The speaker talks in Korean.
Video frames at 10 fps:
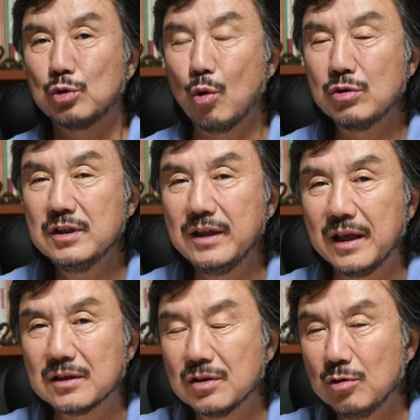
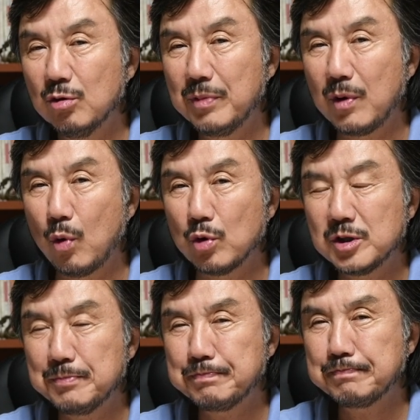동시대에
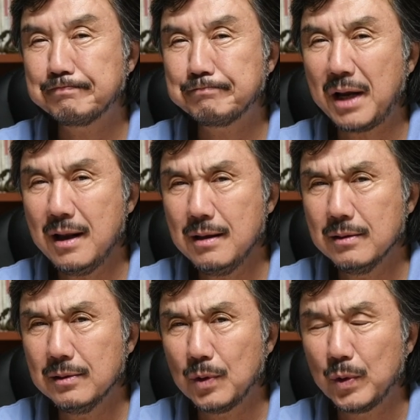
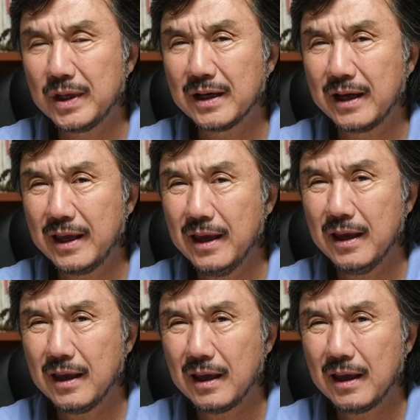1958년도인가에